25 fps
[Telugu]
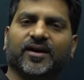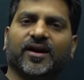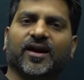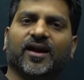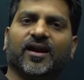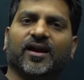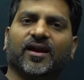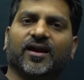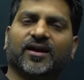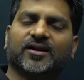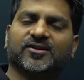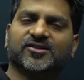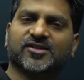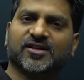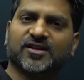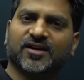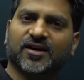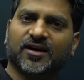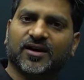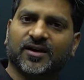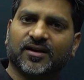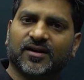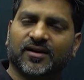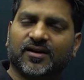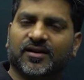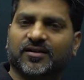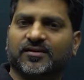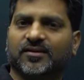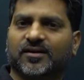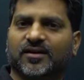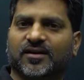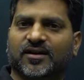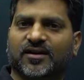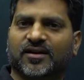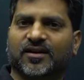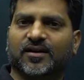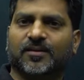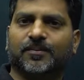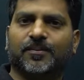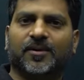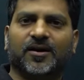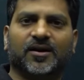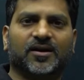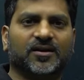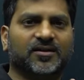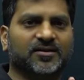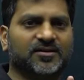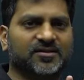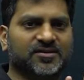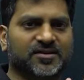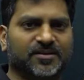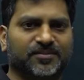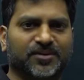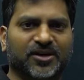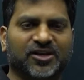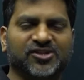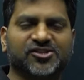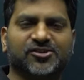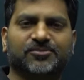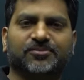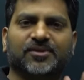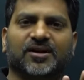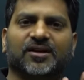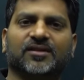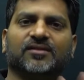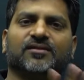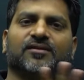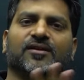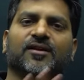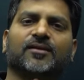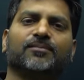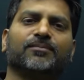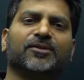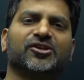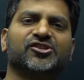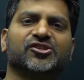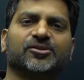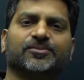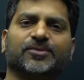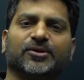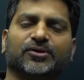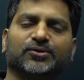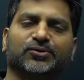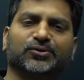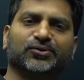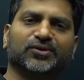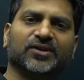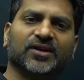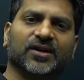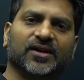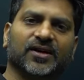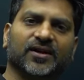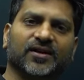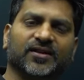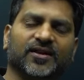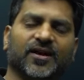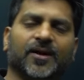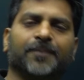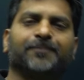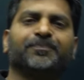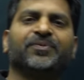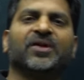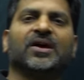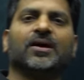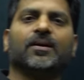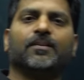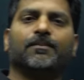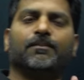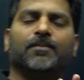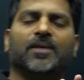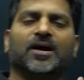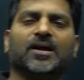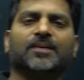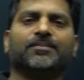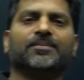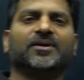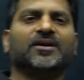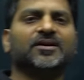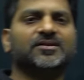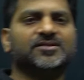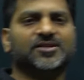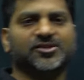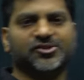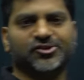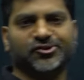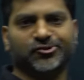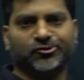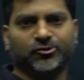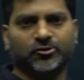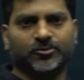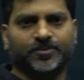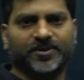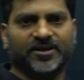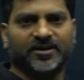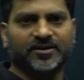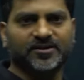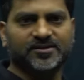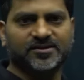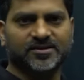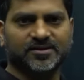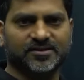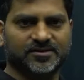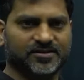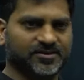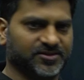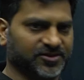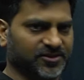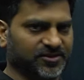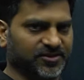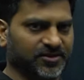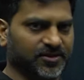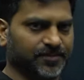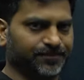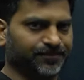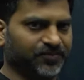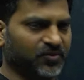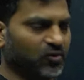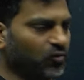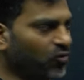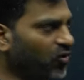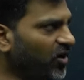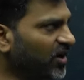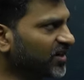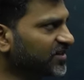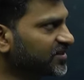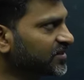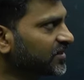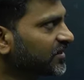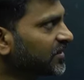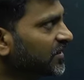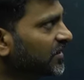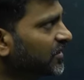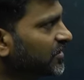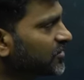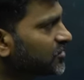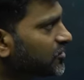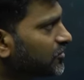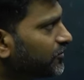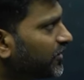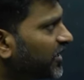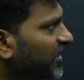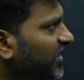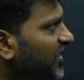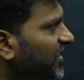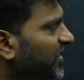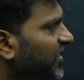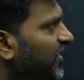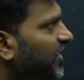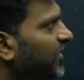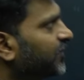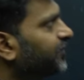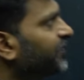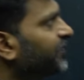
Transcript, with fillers: ఏ లక్షణాల ఆధారంగా భారత సమాజం అనేది నిర్మించబడుతుంది అనేది మనం ఈ సెషన్ లోపల డిస్కస్ చేద్దాం రైట్ సో మరి ఇక్కడ